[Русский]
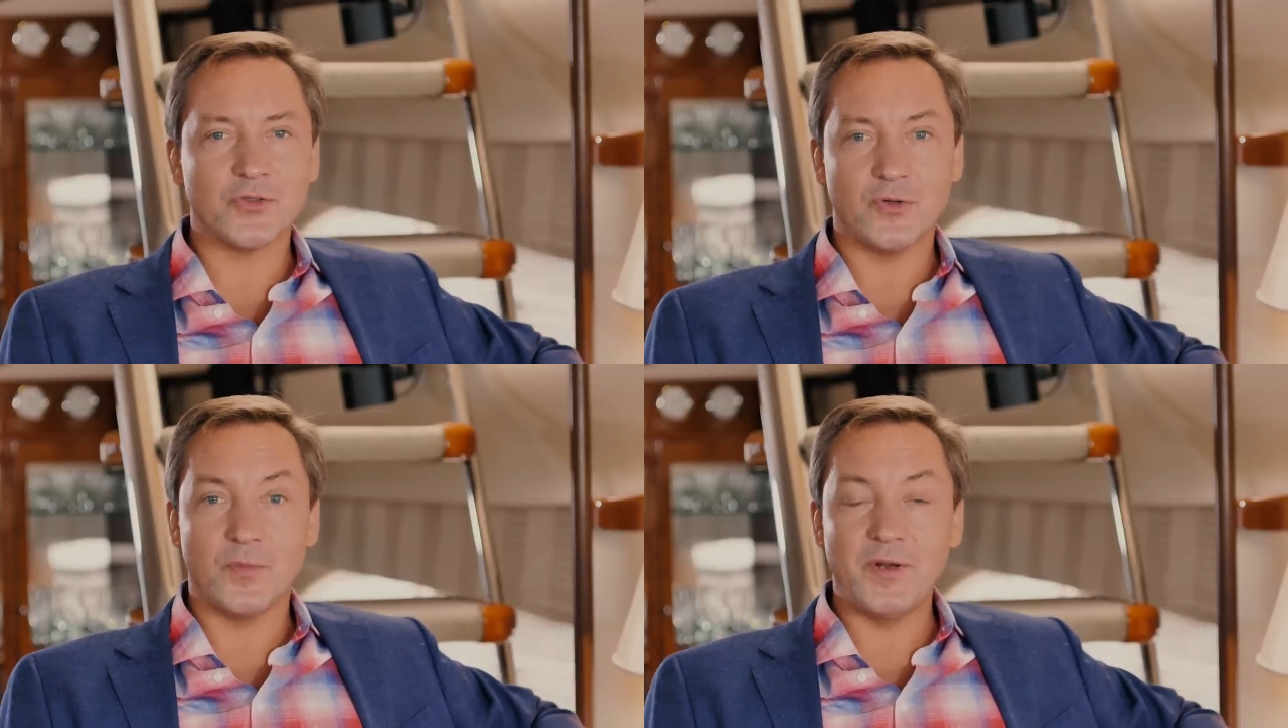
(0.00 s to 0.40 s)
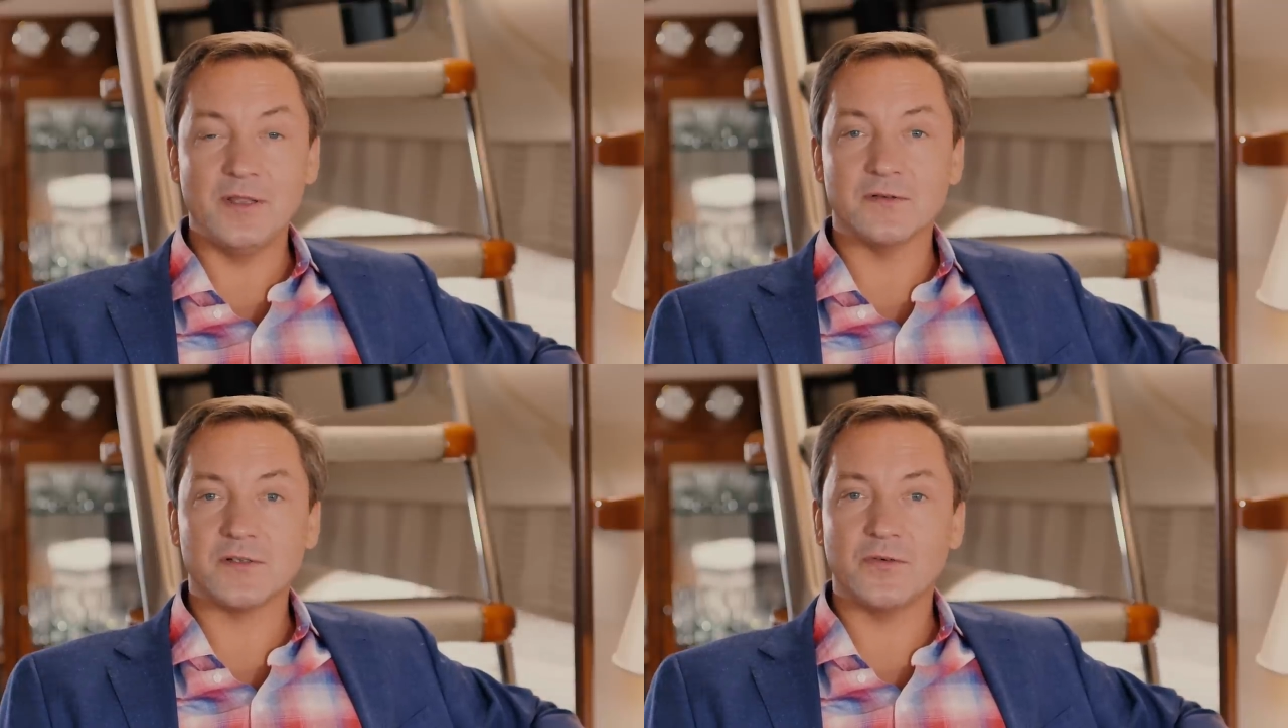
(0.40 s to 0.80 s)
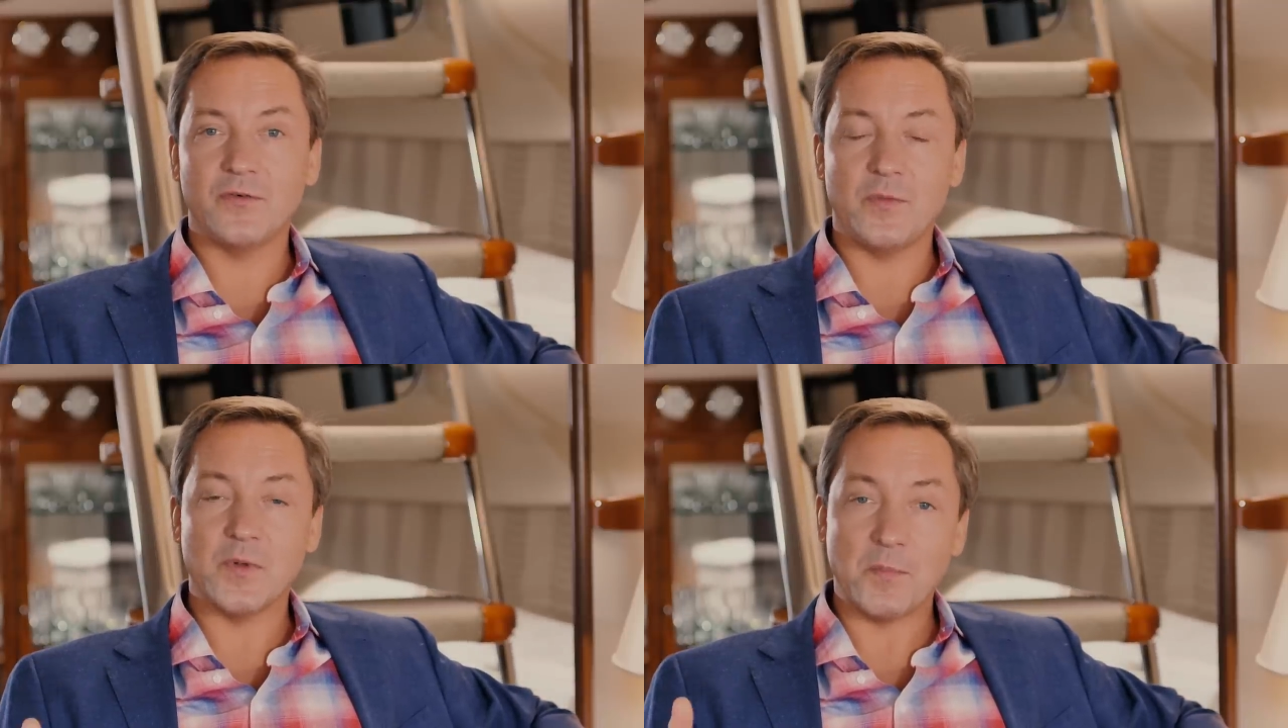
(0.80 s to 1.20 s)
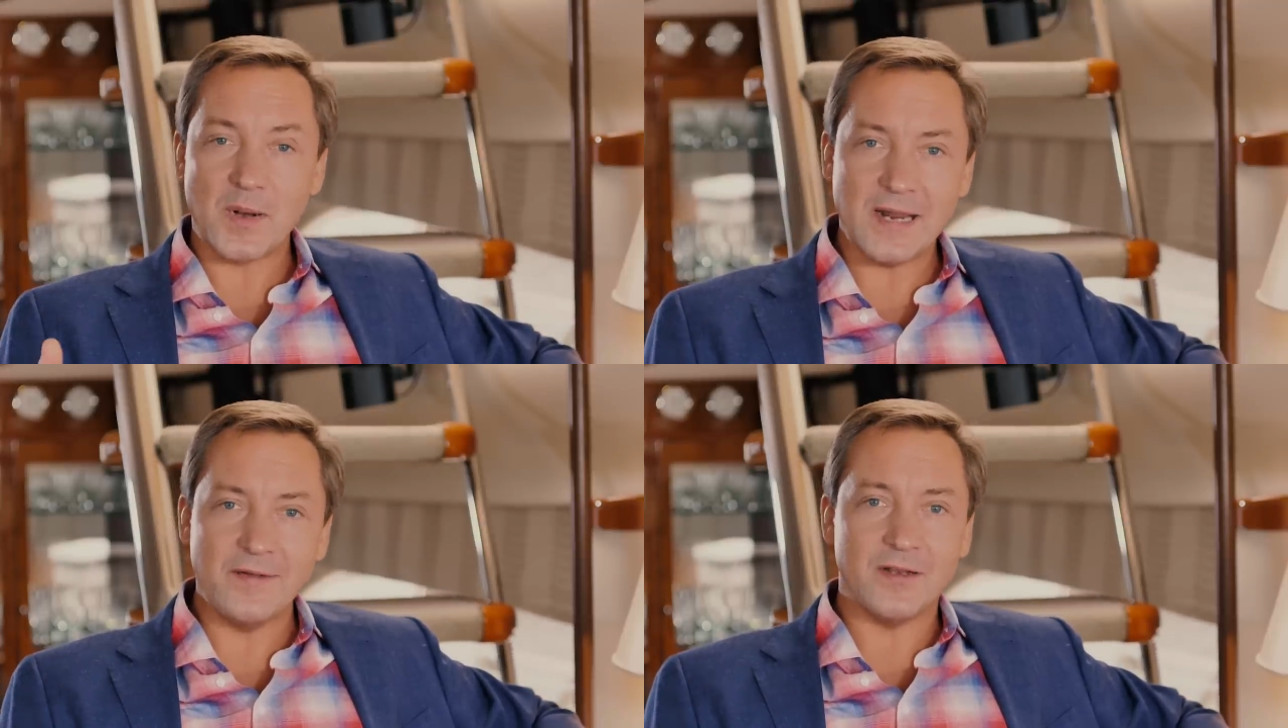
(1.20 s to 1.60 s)
что я принял в свое время
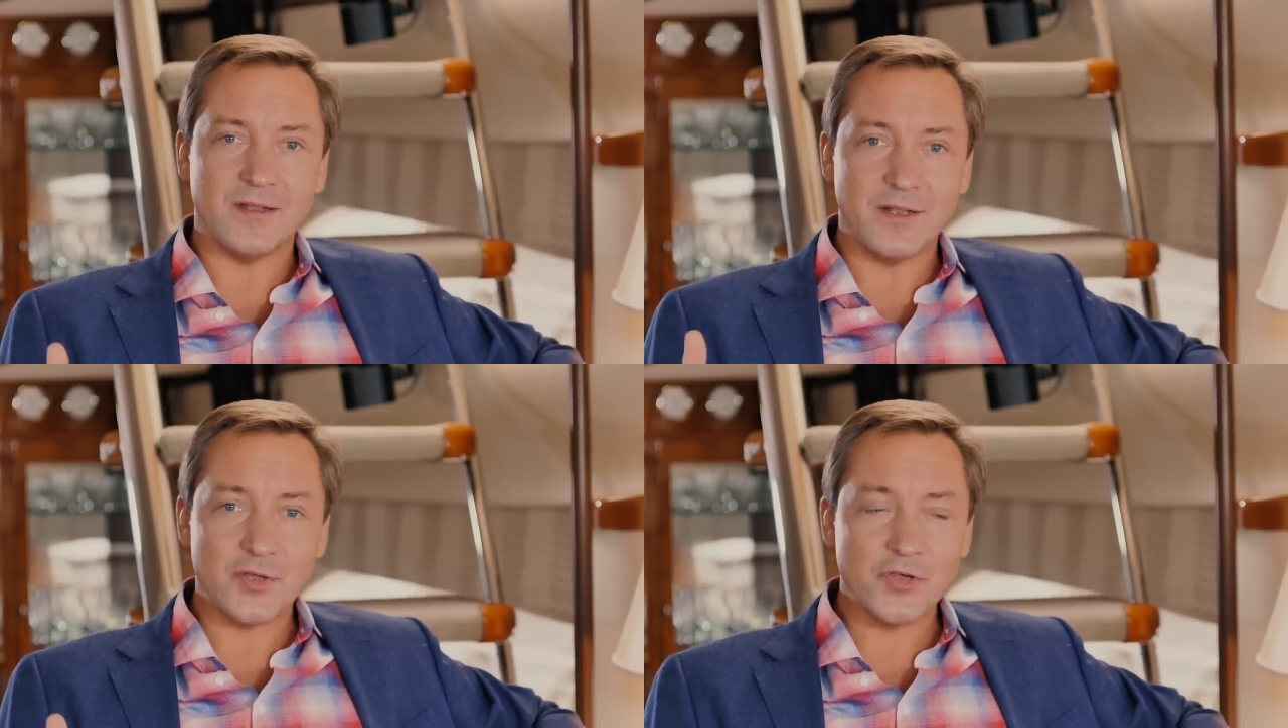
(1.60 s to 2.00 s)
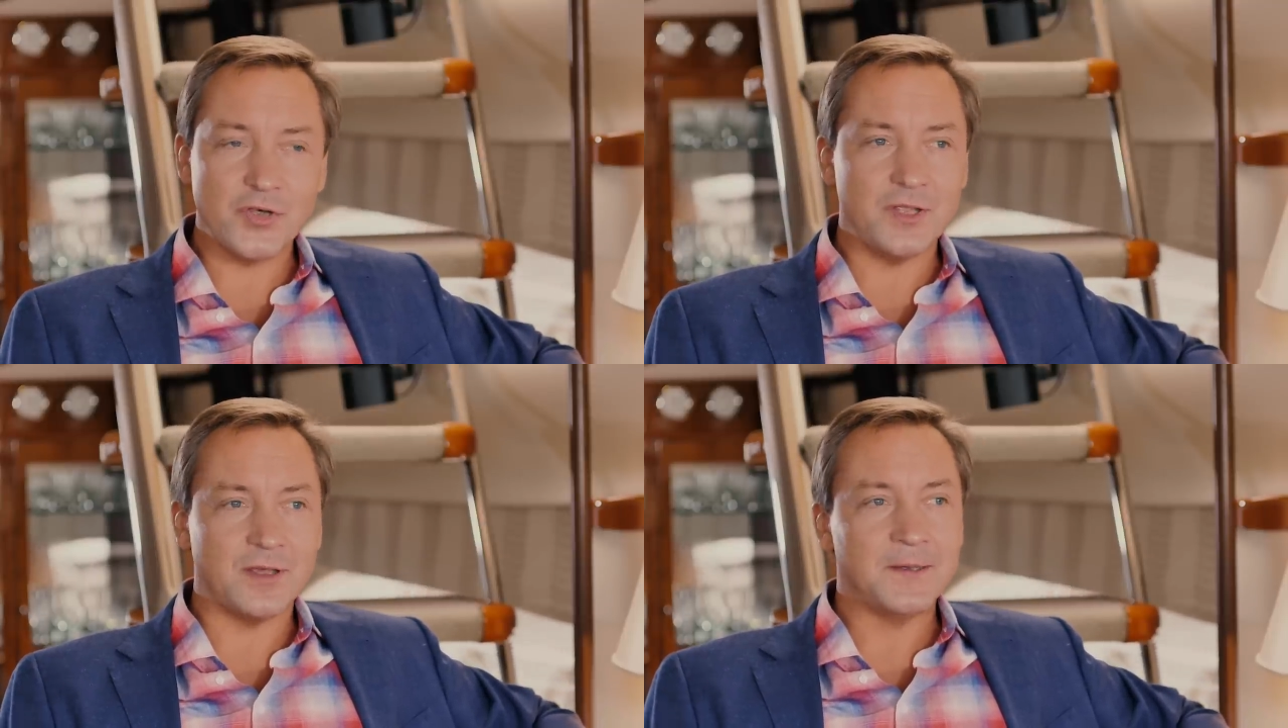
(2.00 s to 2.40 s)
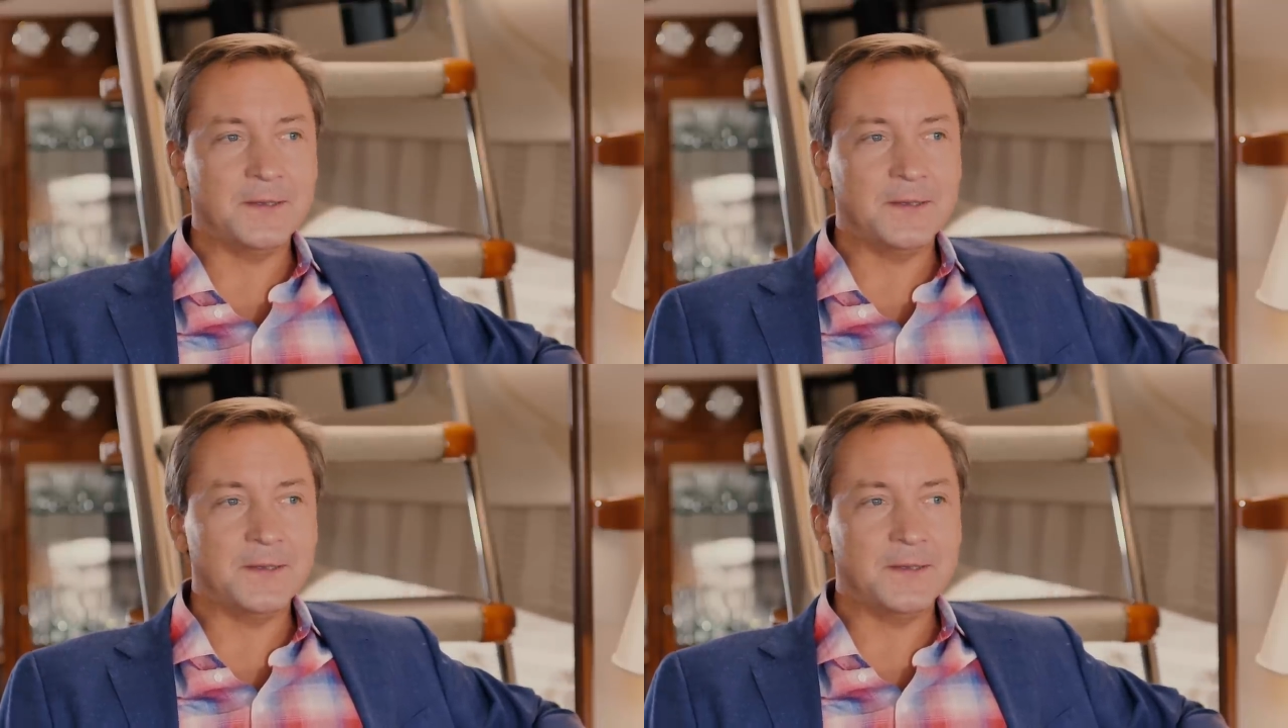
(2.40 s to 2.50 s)
правильное решение,